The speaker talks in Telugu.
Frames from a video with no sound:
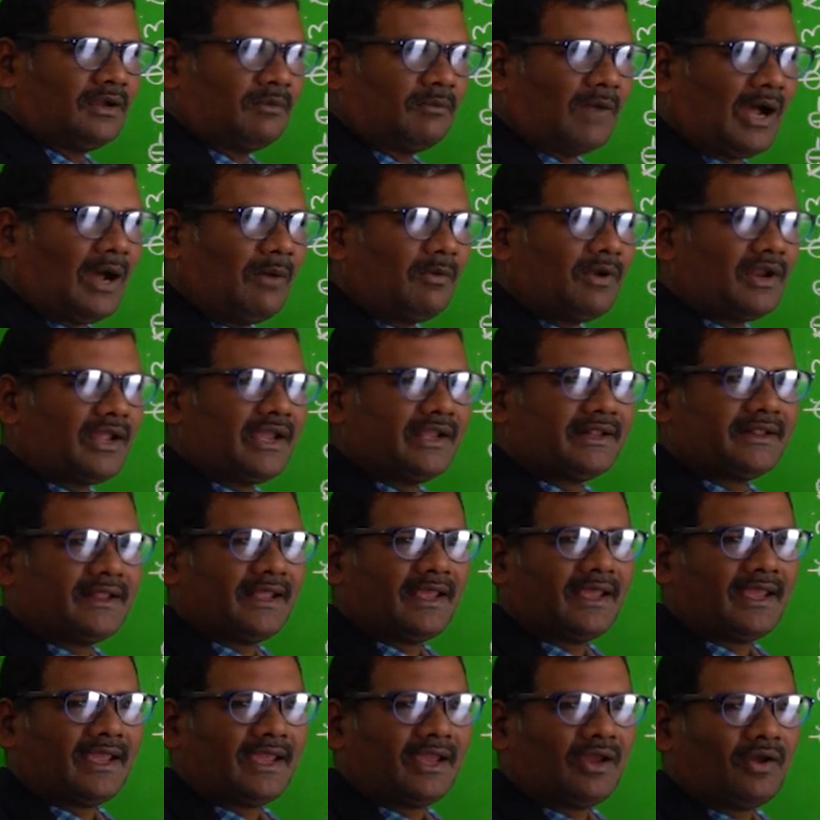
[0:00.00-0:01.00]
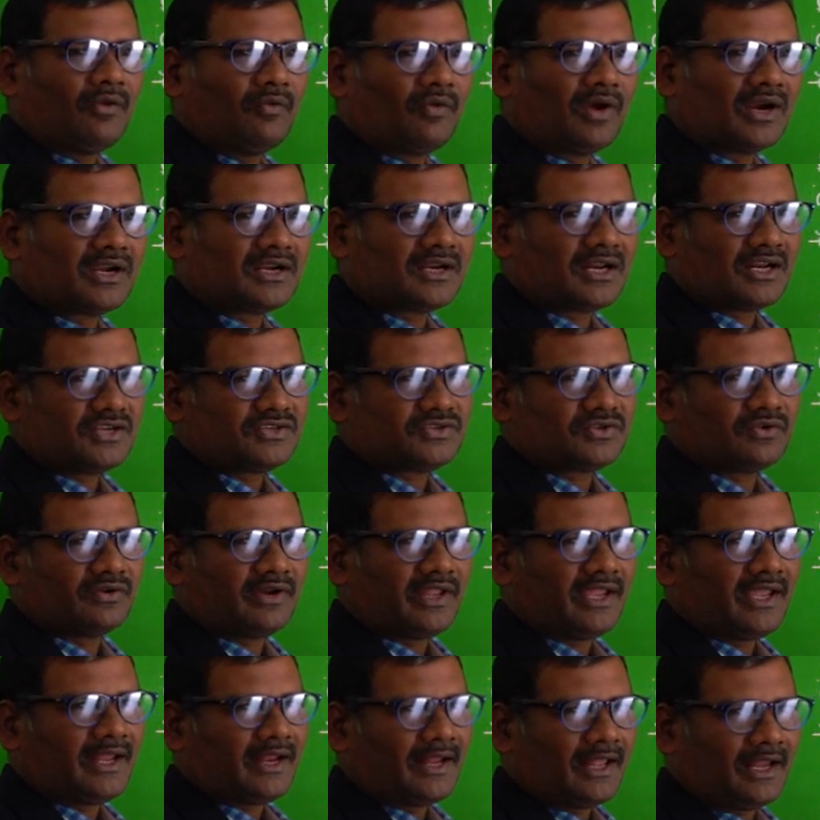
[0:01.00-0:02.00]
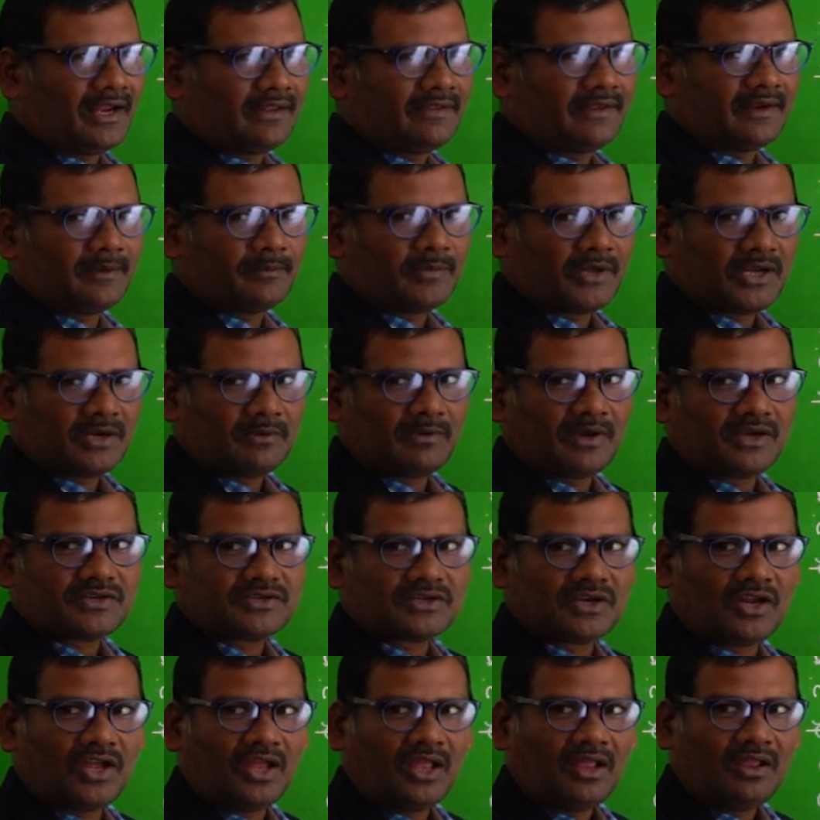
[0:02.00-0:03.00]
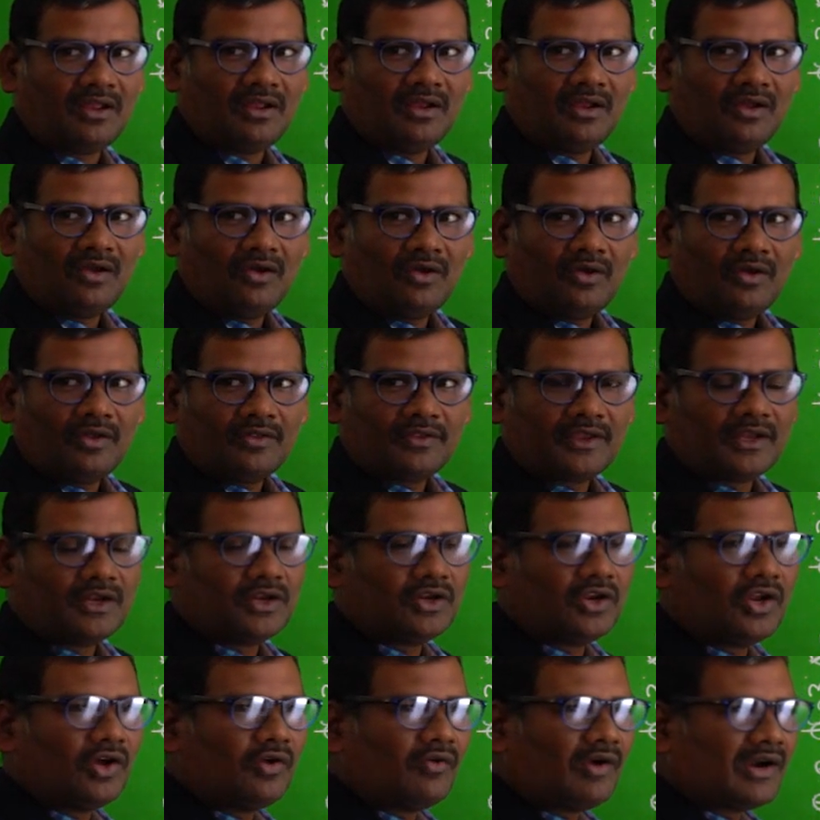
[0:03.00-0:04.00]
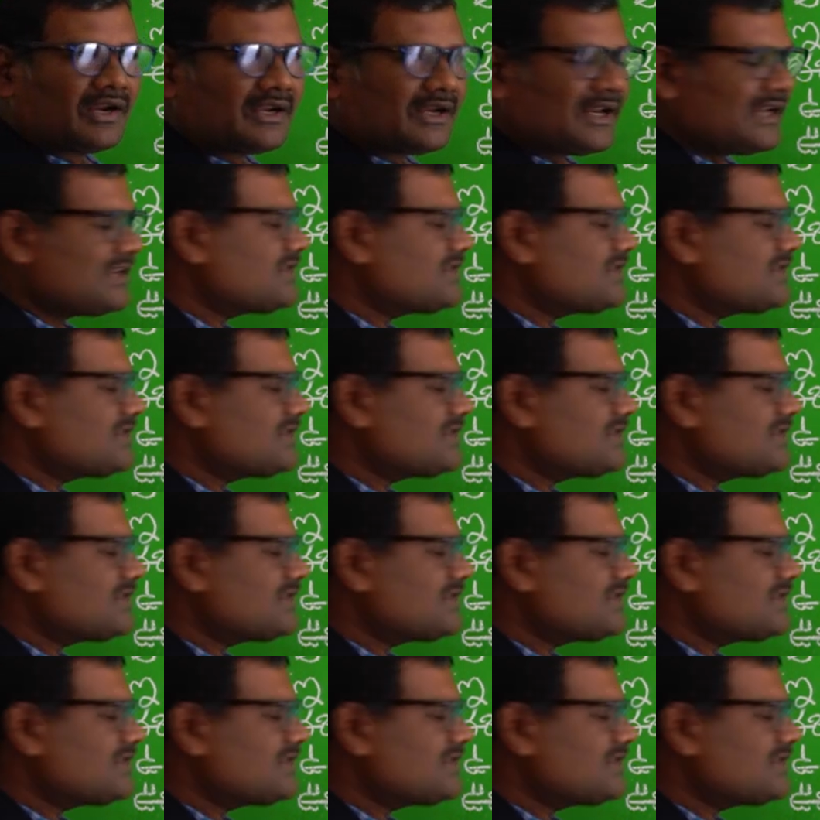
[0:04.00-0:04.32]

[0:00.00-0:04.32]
మామూలుగా అయితే వట్ర సుడి అనాలి దీన్ని పరిభాషలో తెలుగులో వట్ర